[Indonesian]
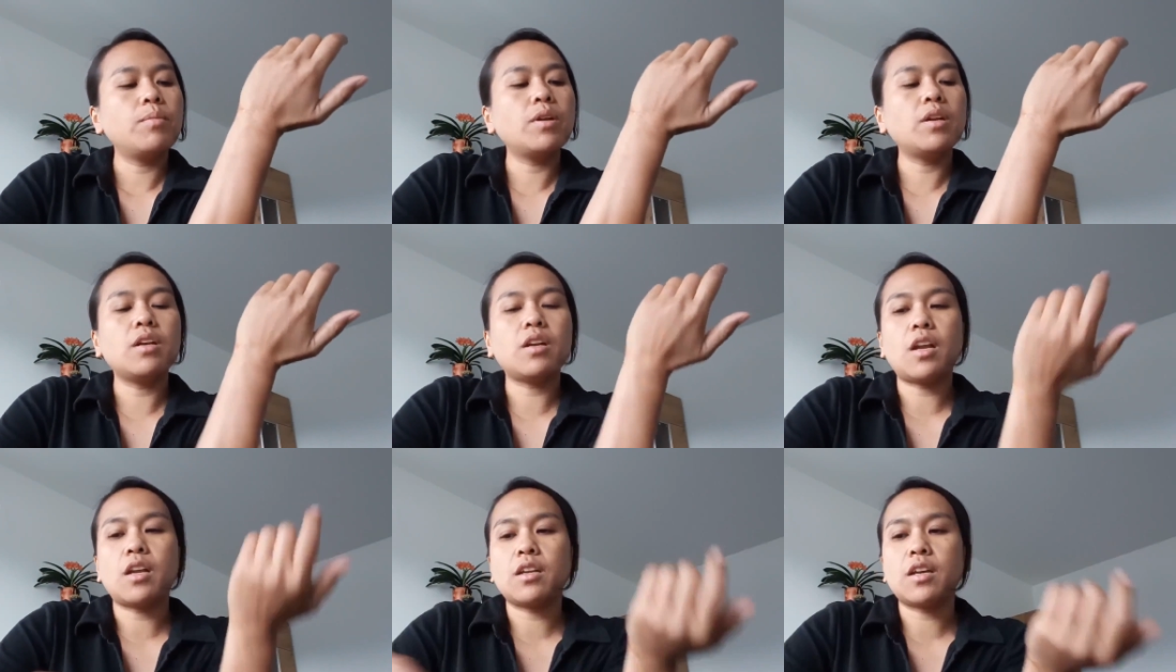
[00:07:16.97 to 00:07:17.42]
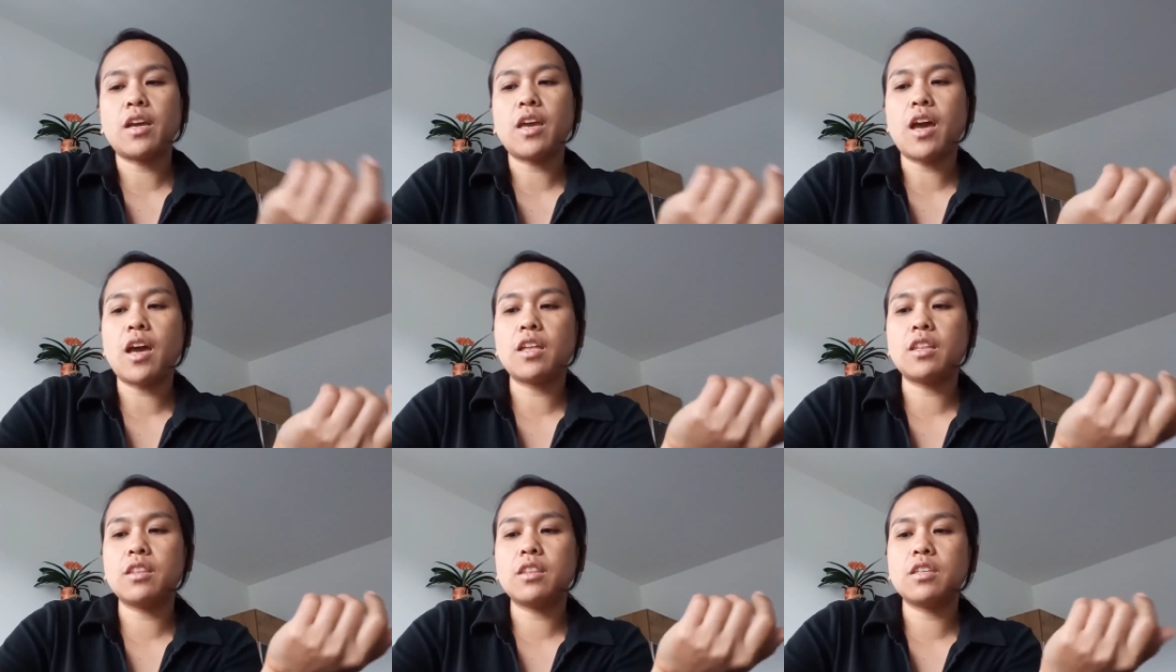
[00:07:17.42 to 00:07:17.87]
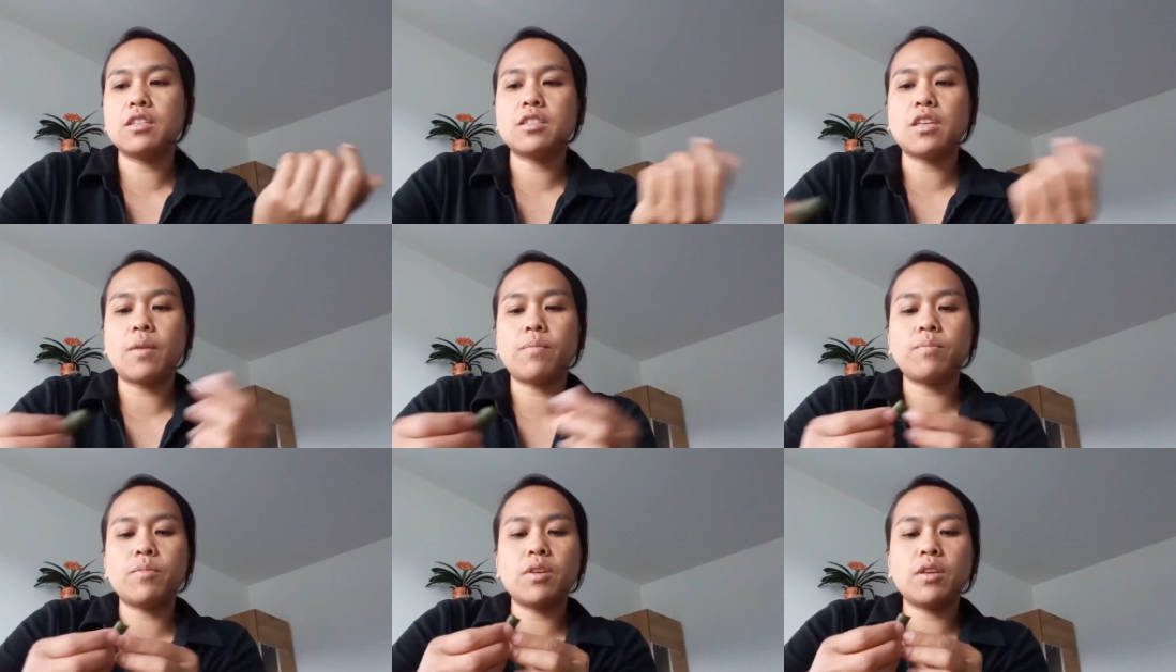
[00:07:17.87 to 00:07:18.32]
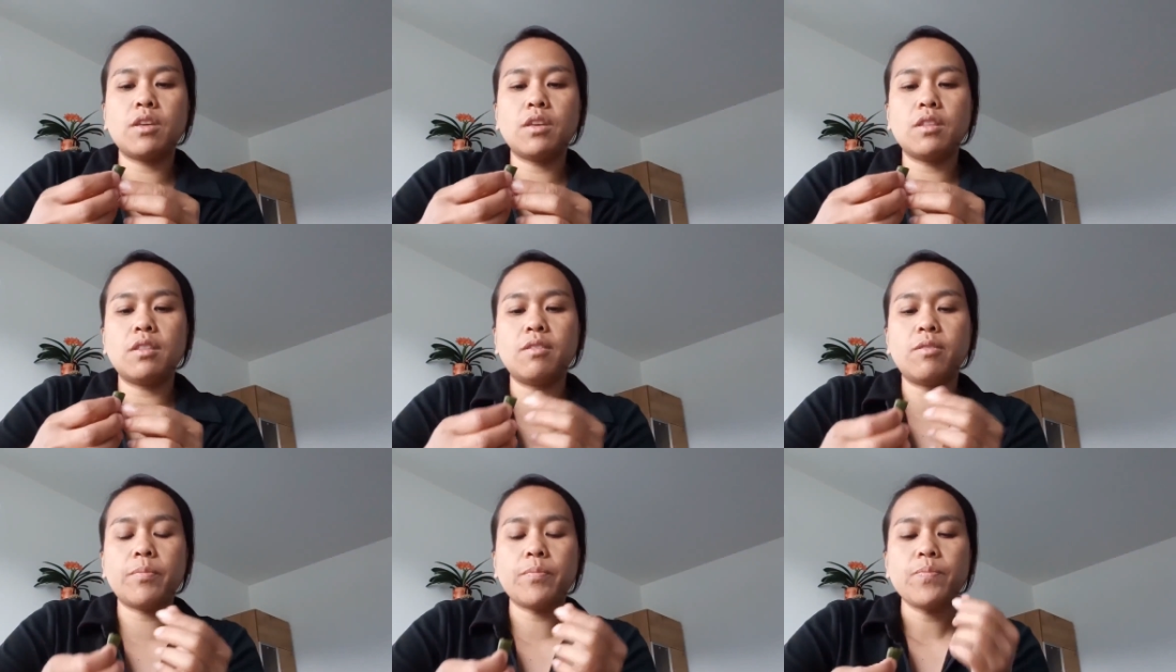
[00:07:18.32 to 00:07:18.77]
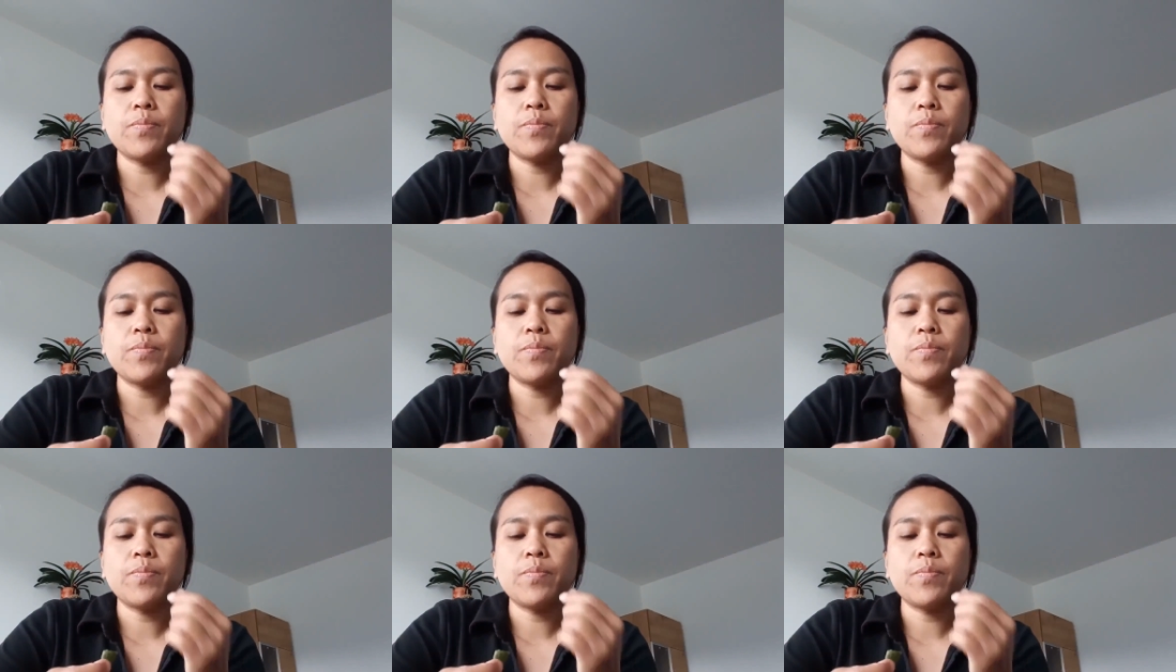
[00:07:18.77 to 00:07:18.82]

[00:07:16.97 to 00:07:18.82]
beneran kayak antiseptik itu